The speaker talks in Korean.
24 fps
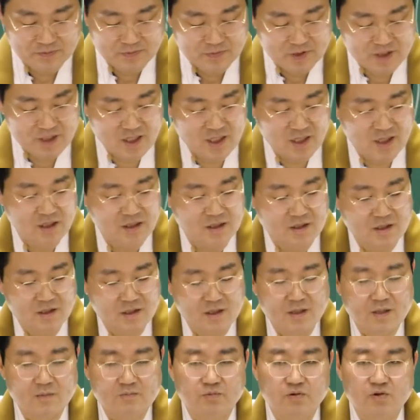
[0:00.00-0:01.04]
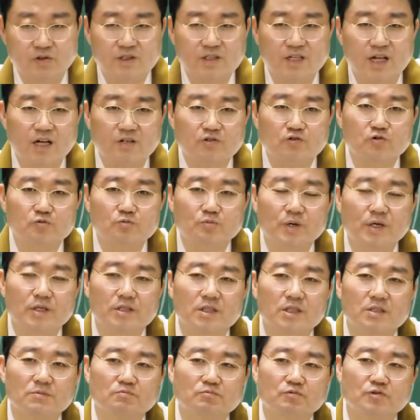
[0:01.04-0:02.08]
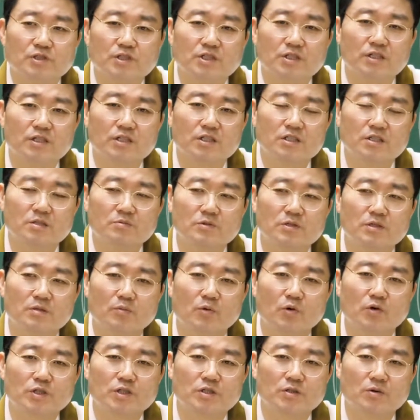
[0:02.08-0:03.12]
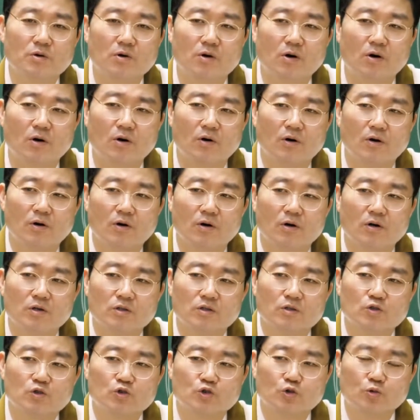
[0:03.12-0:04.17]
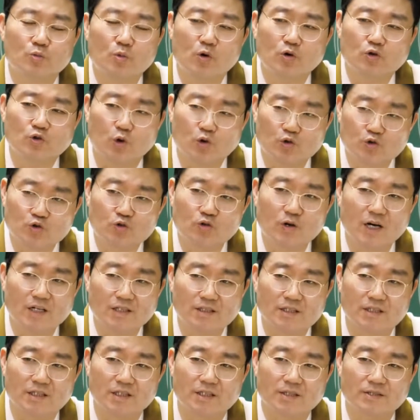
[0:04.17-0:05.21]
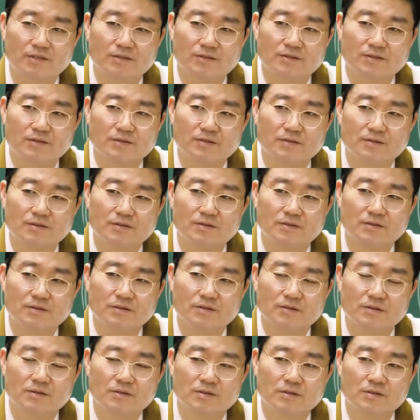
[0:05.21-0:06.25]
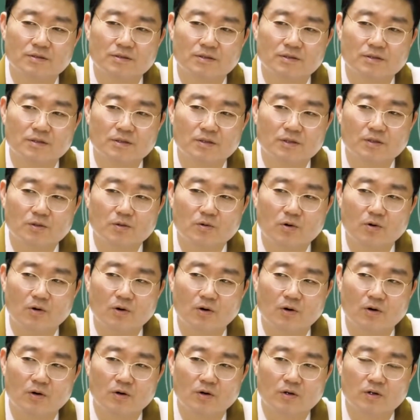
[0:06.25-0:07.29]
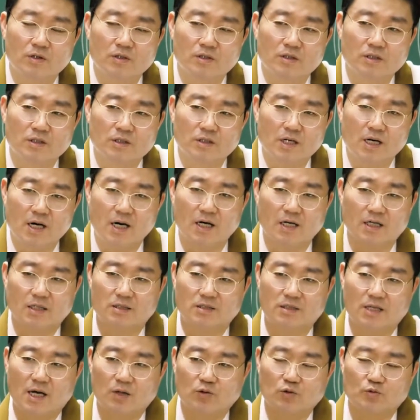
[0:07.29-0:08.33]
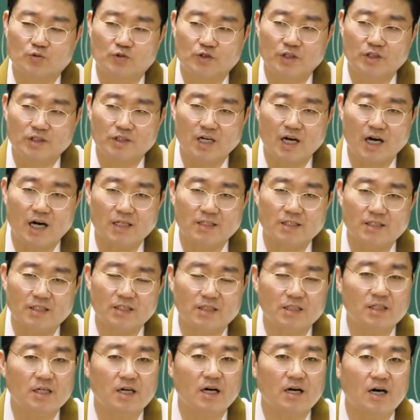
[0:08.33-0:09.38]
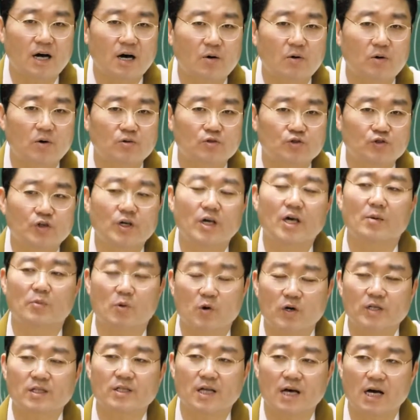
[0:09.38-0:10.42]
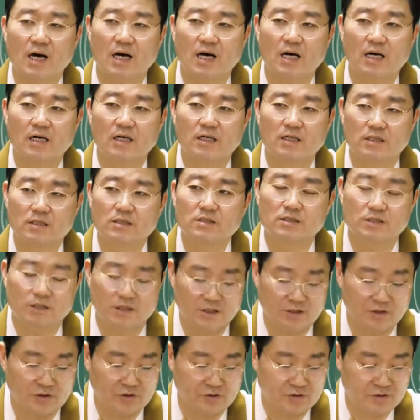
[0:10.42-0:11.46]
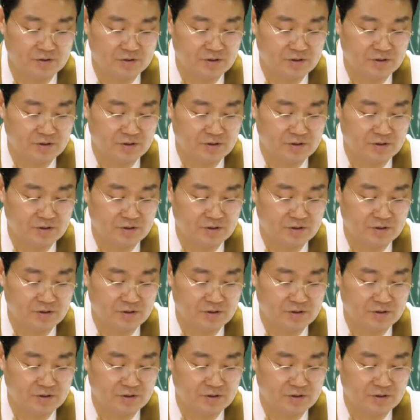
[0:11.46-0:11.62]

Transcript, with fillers: 자, 불상숭배는 부처님을 모시고 추모 존숭하는 거예요. 그리고 그와 나도 부처님과 같이 신앙하고 수행해 보겠다 하는 뜻이죠.